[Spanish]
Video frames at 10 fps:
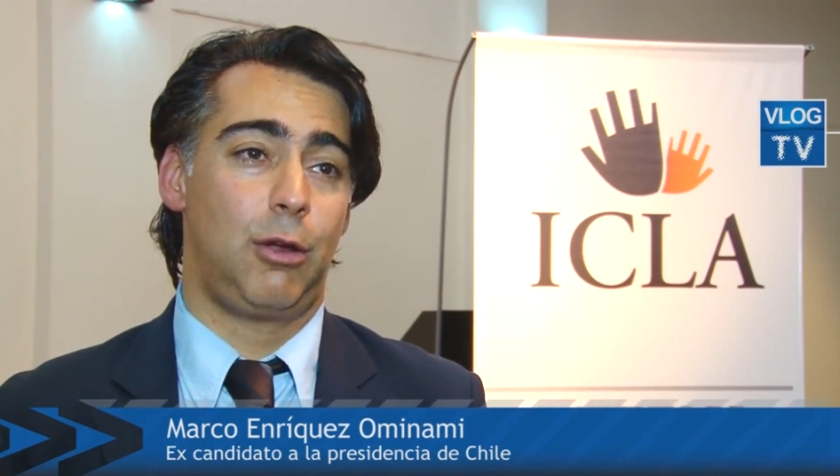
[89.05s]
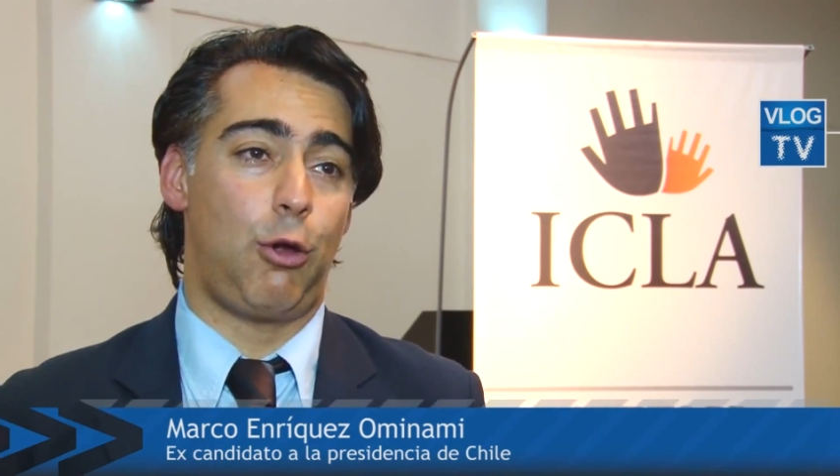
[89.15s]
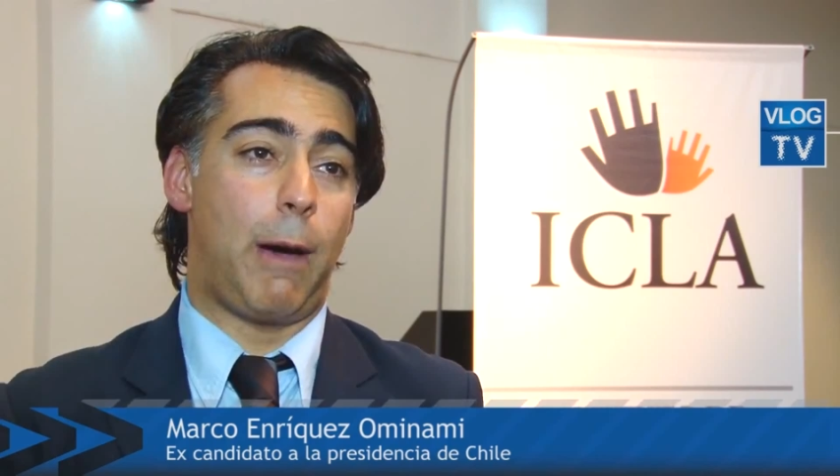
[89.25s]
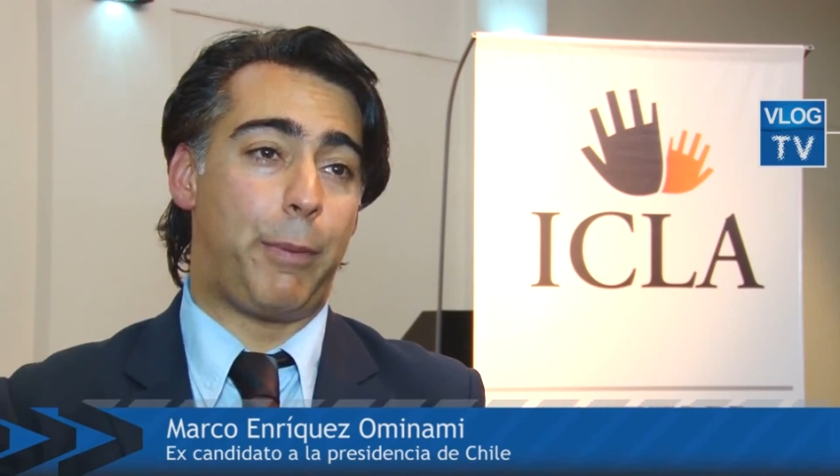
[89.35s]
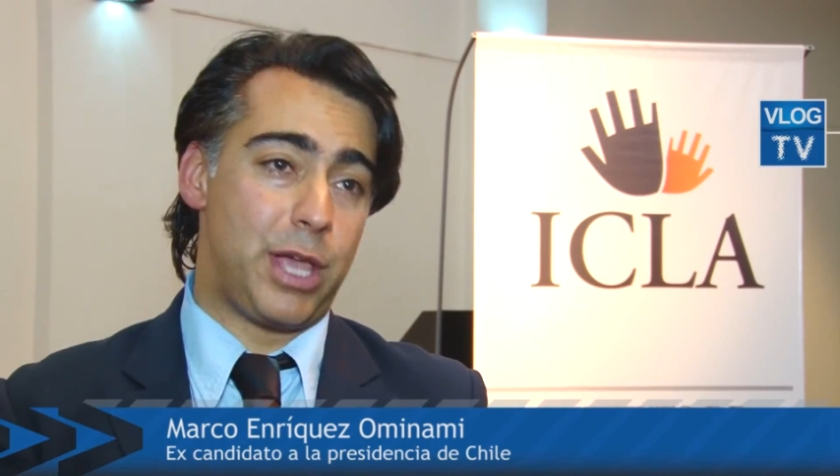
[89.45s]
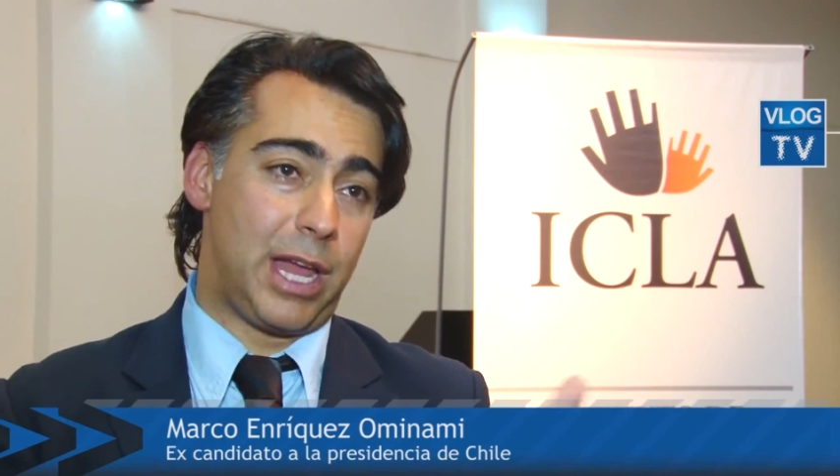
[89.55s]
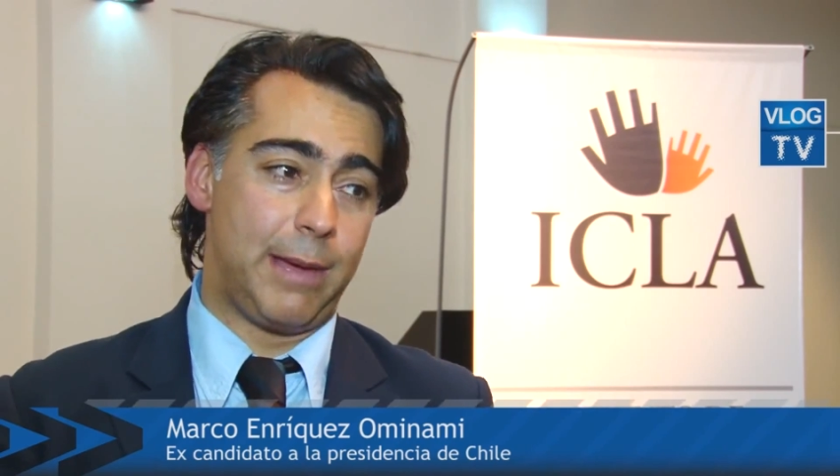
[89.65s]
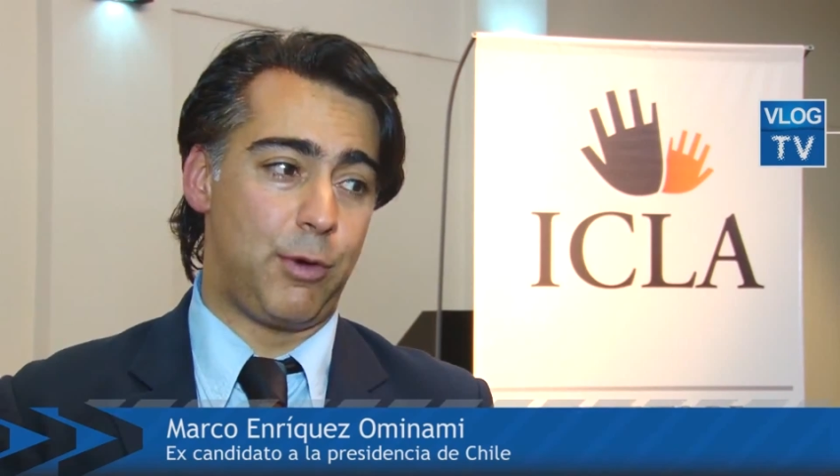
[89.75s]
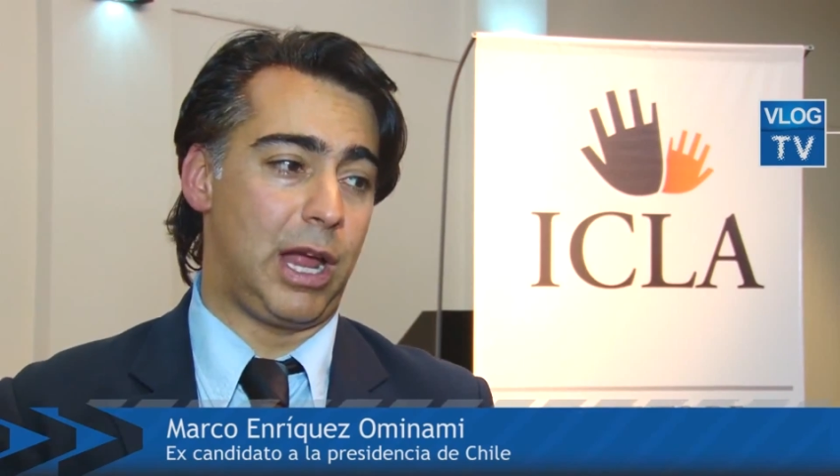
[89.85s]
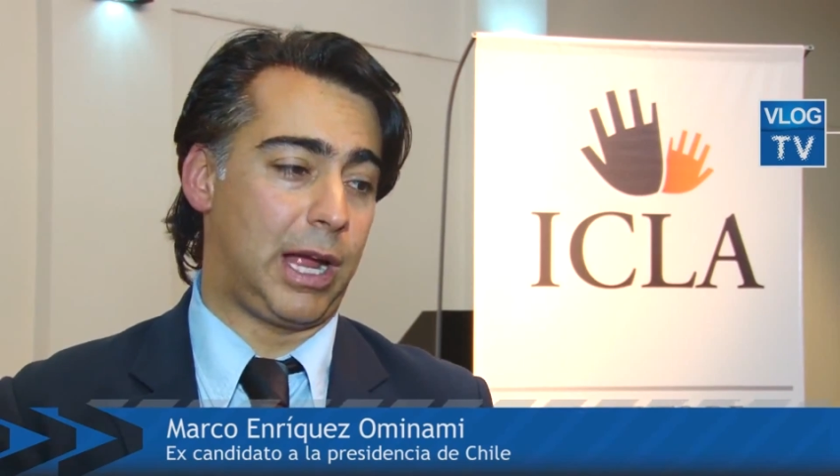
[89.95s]
Los
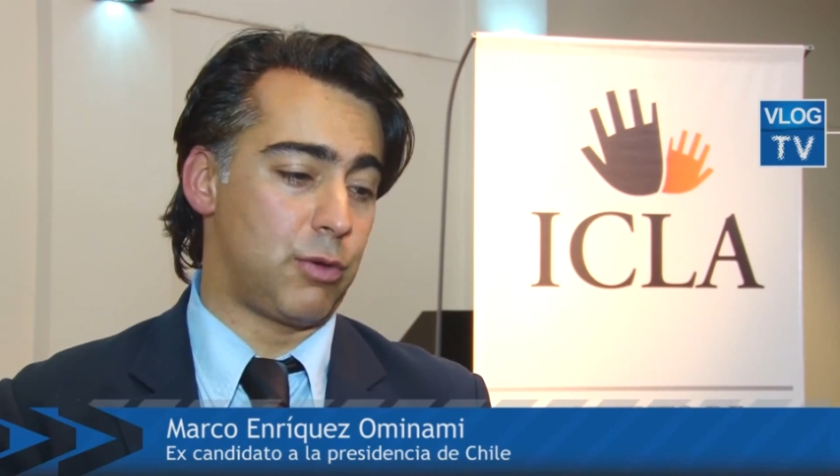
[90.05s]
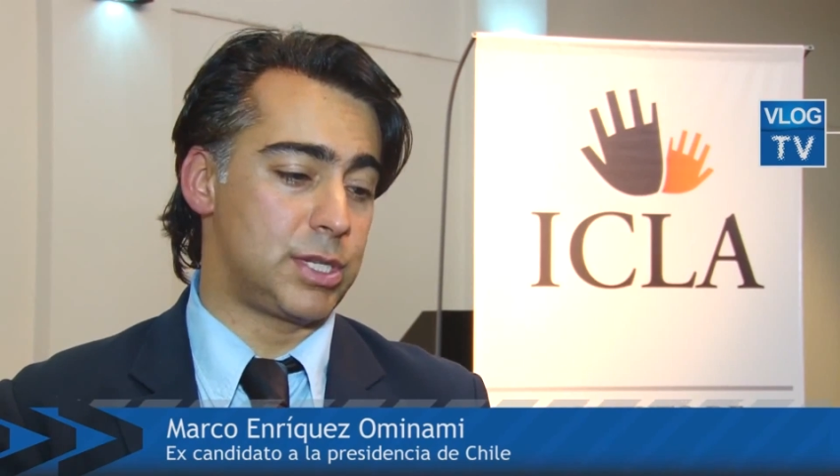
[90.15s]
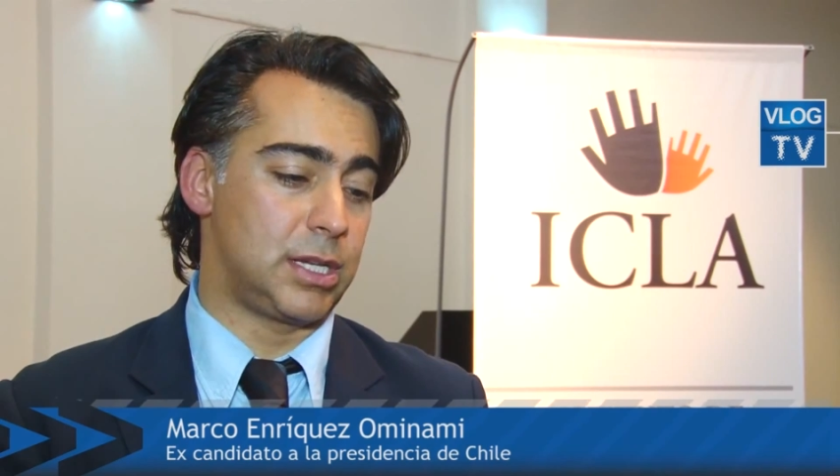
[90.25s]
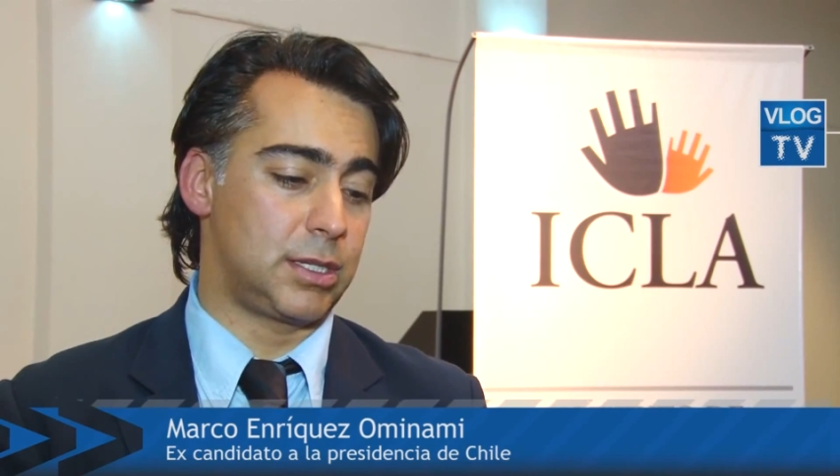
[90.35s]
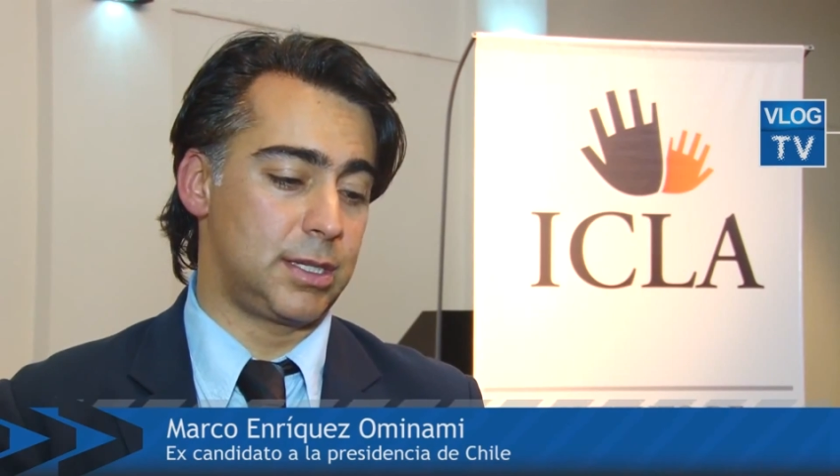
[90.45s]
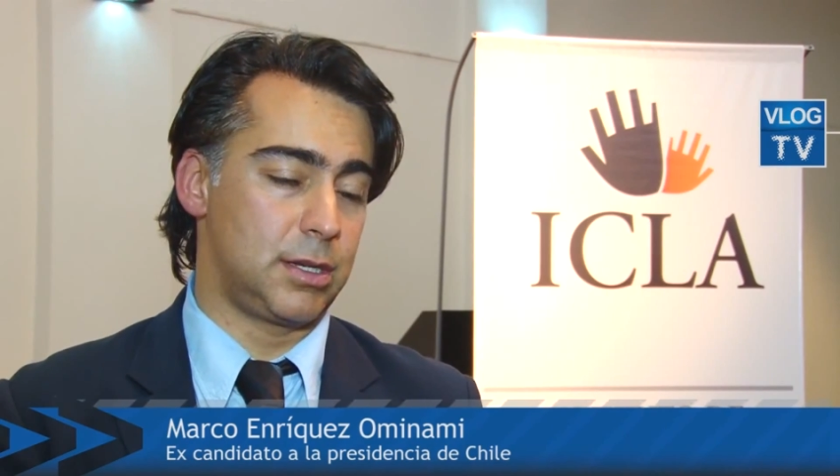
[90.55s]
apoyaremos en las causas